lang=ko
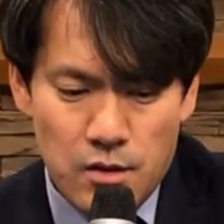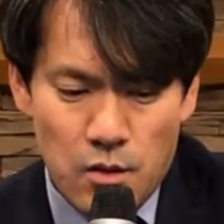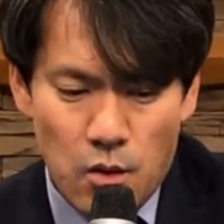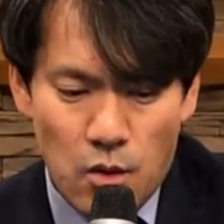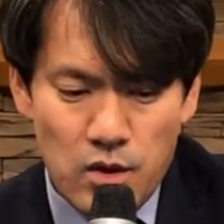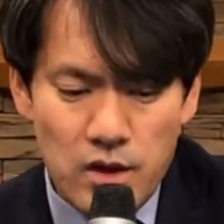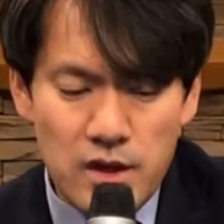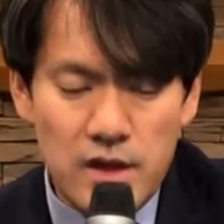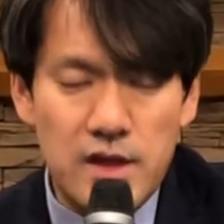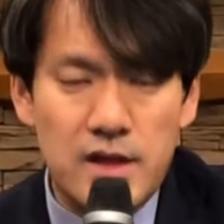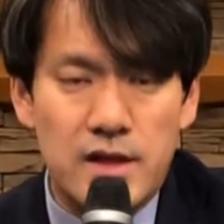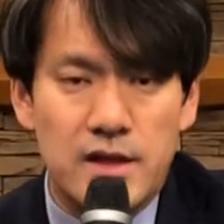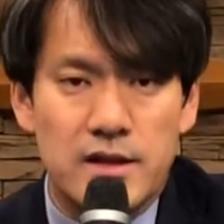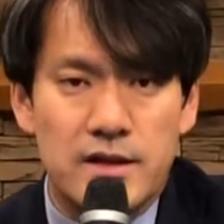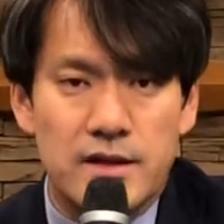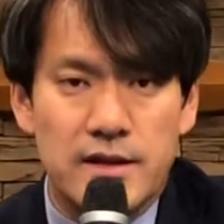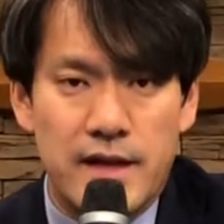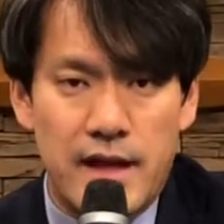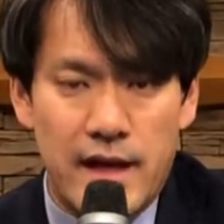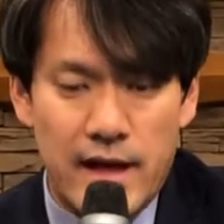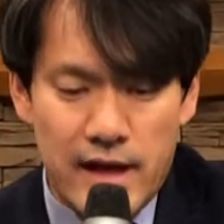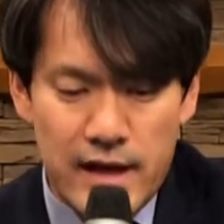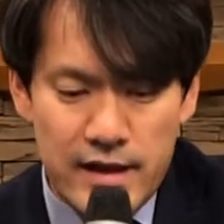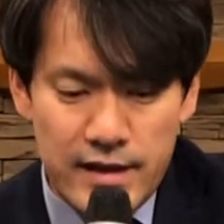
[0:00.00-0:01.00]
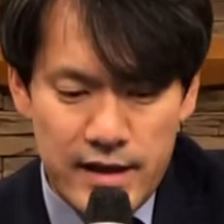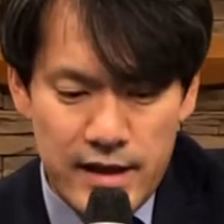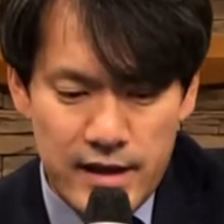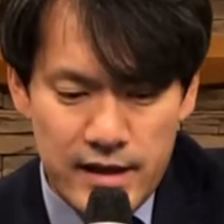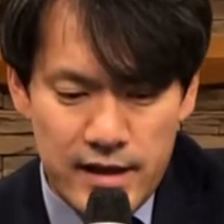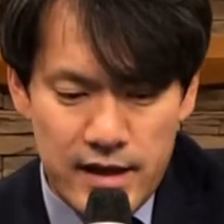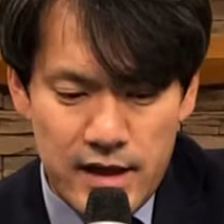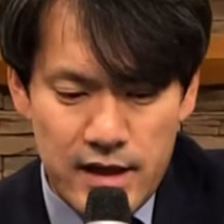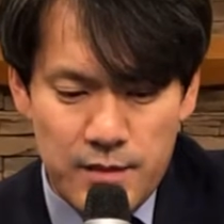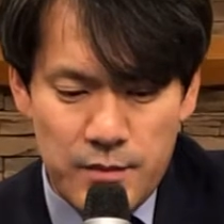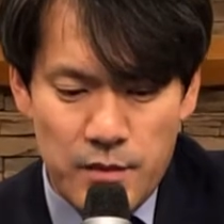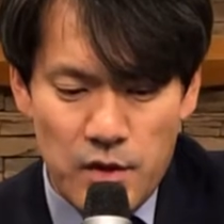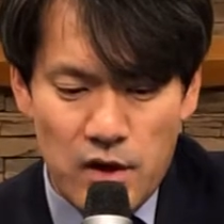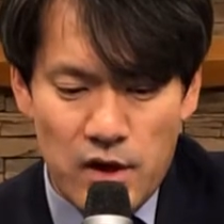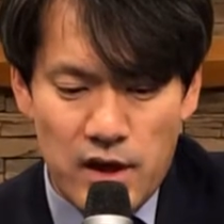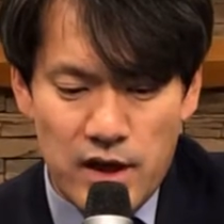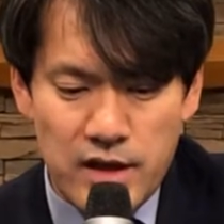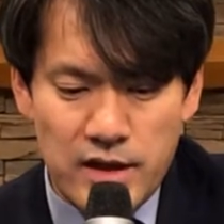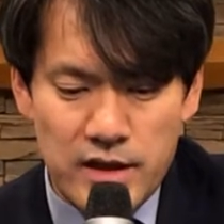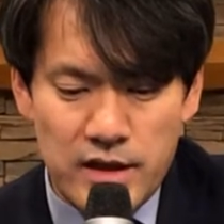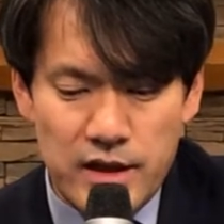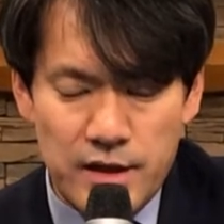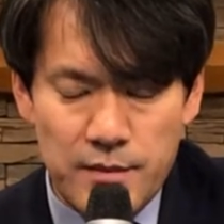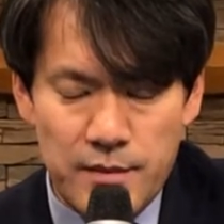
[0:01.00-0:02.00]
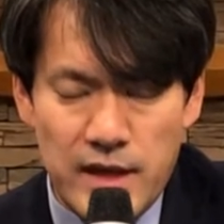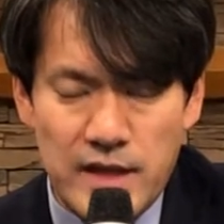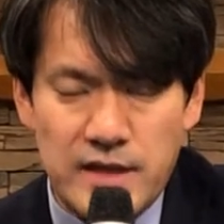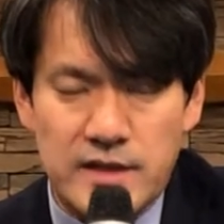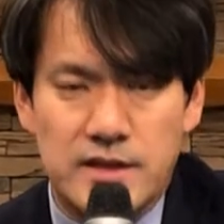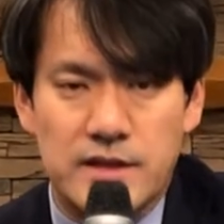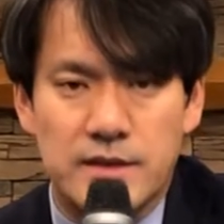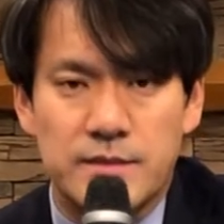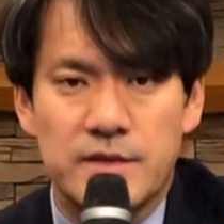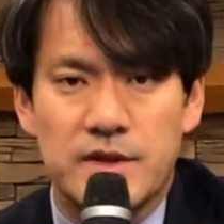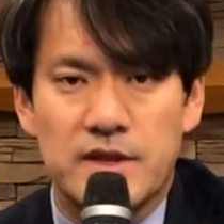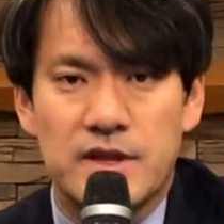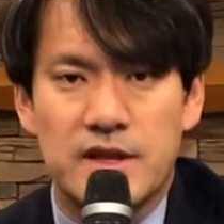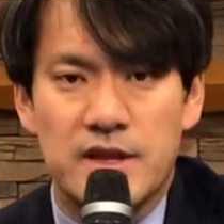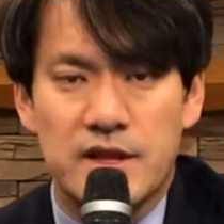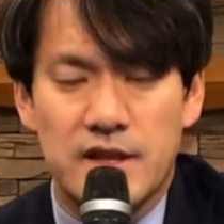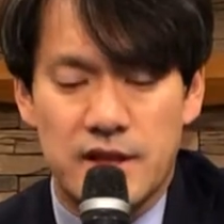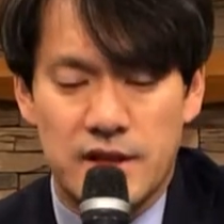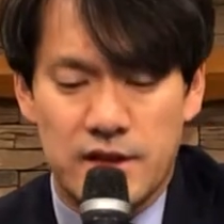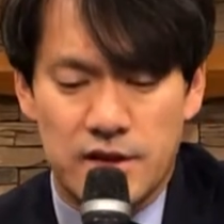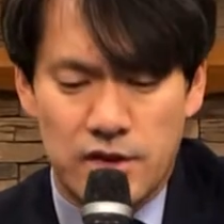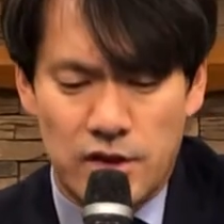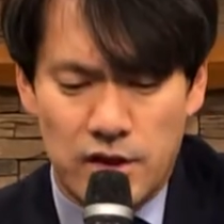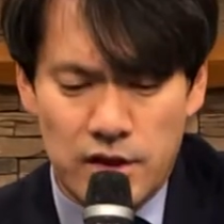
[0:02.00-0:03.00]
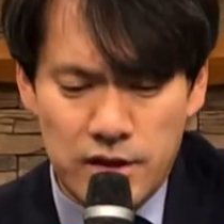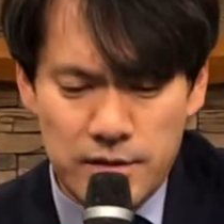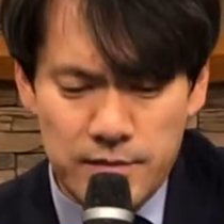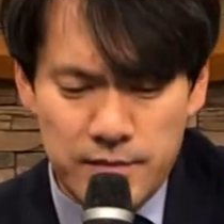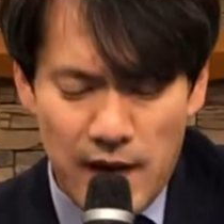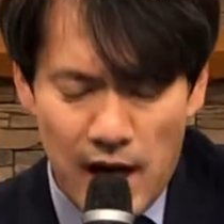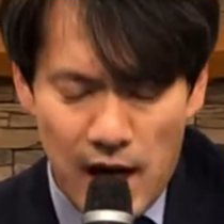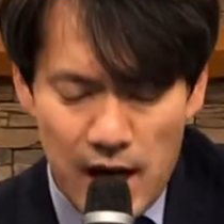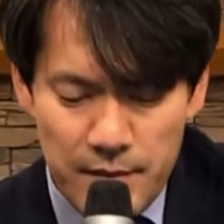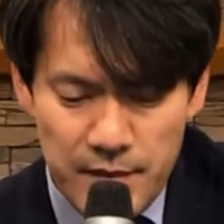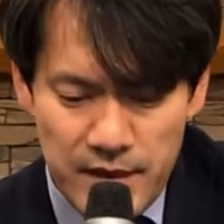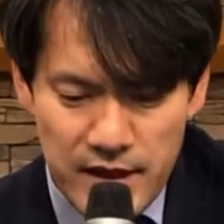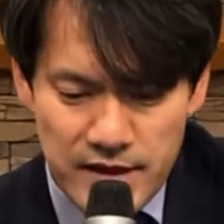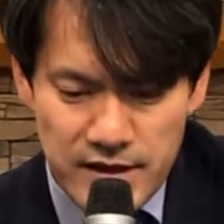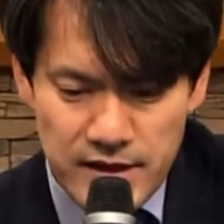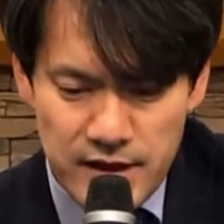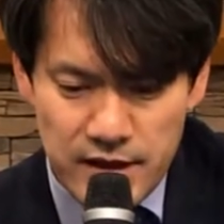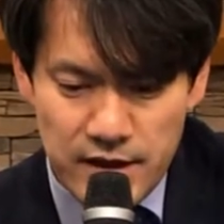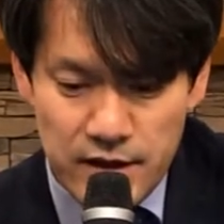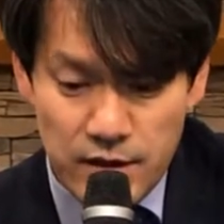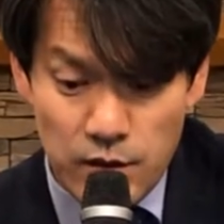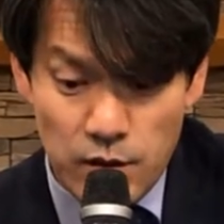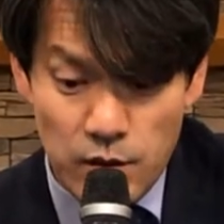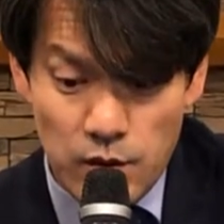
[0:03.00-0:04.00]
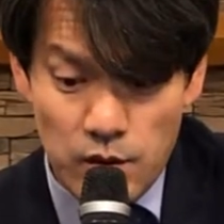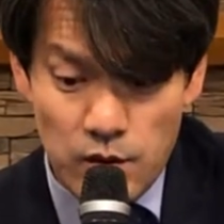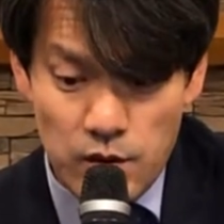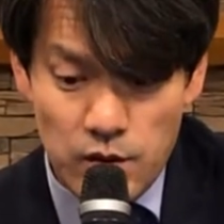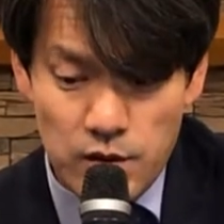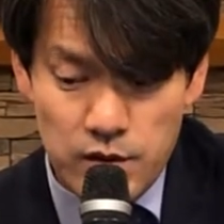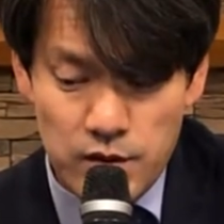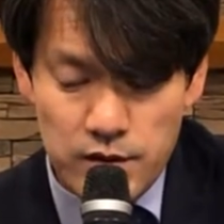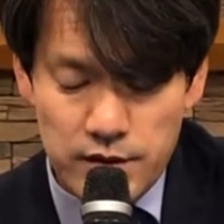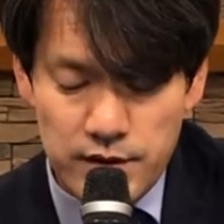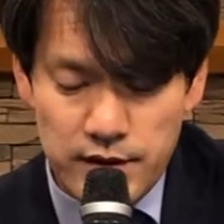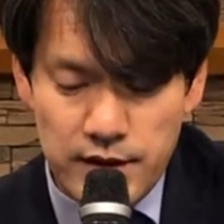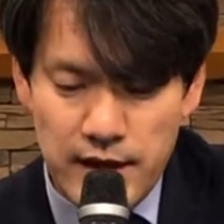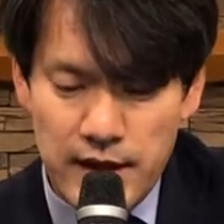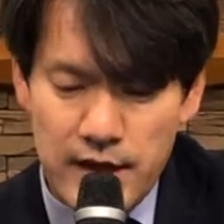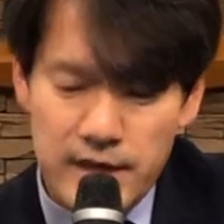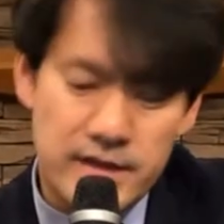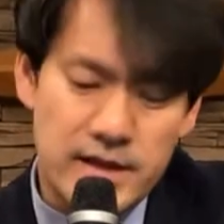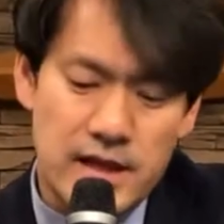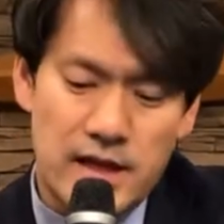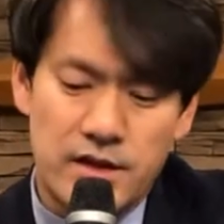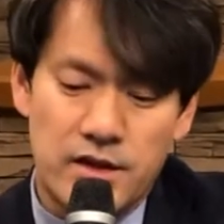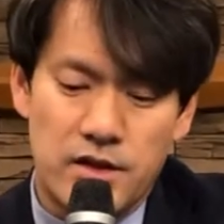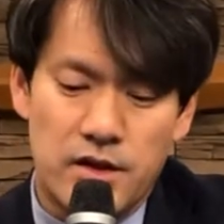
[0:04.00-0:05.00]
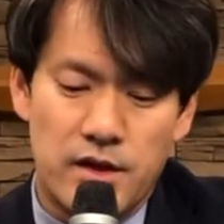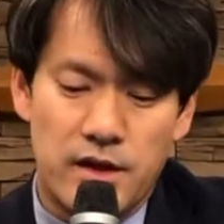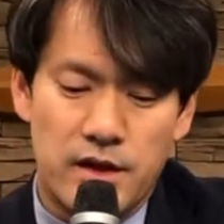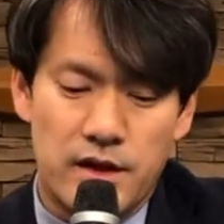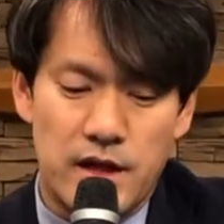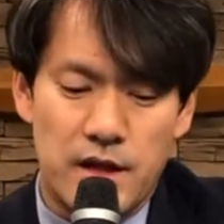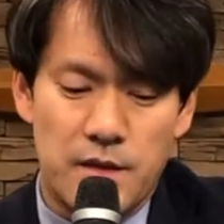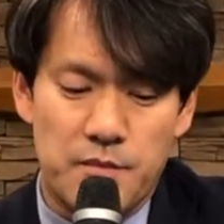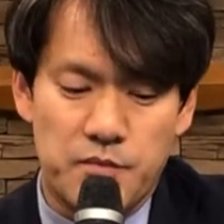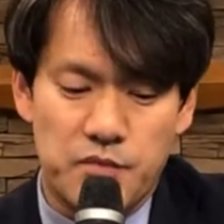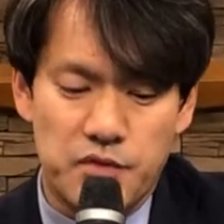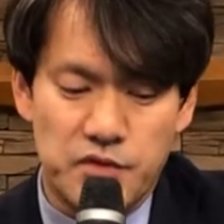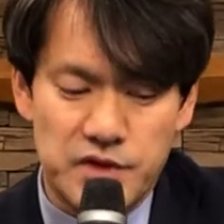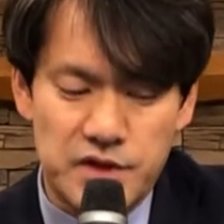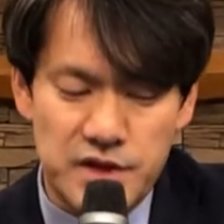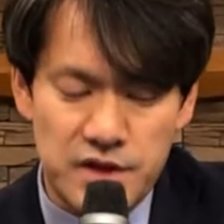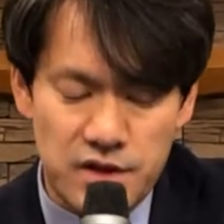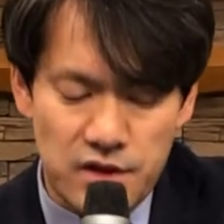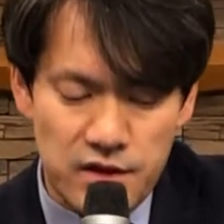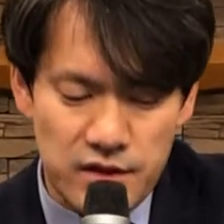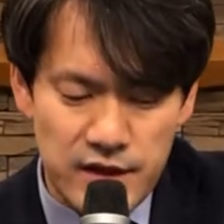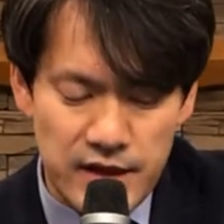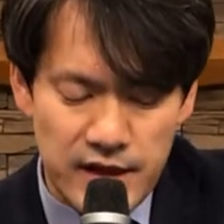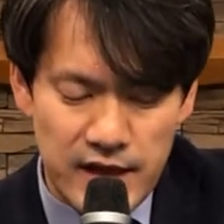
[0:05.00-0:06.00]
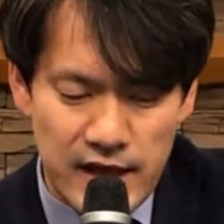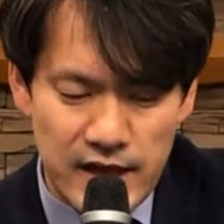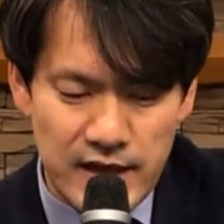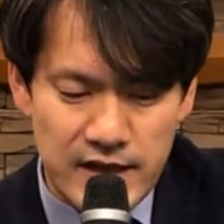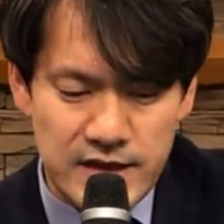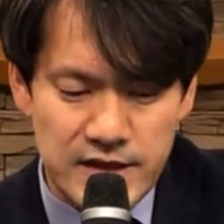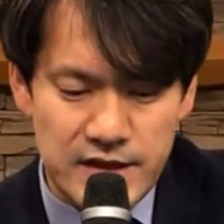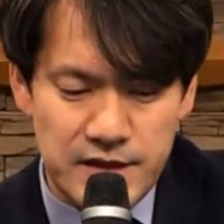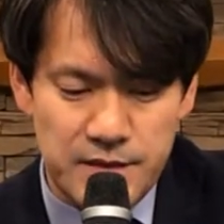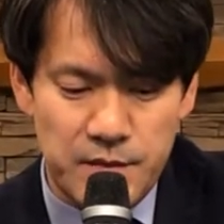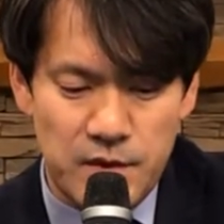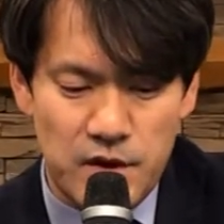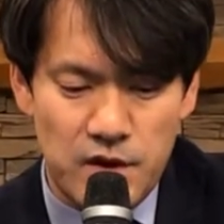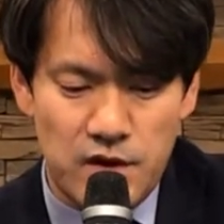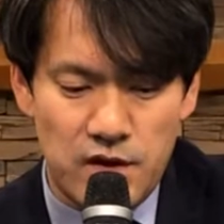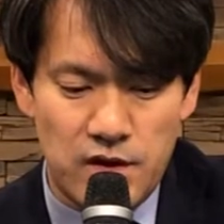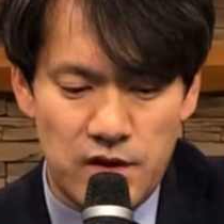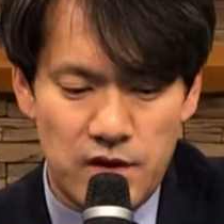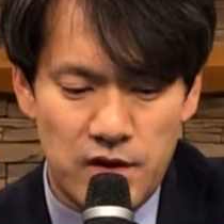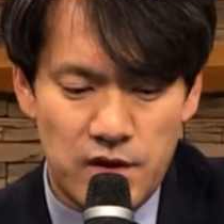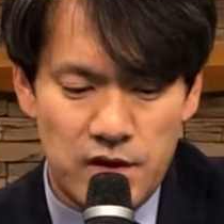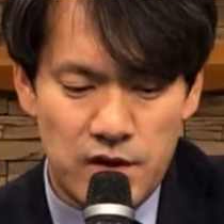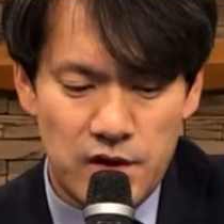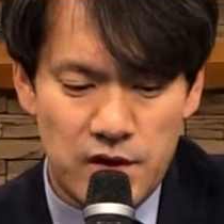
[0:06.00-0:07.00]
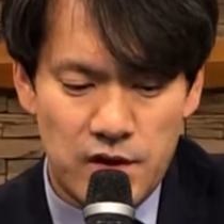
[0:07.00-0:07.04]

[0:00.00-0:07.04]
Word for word: 오늘 내가 네게 명하는 이 말씀을 너는 마음에 새기고 내 자녀에게 부지런히 가르치며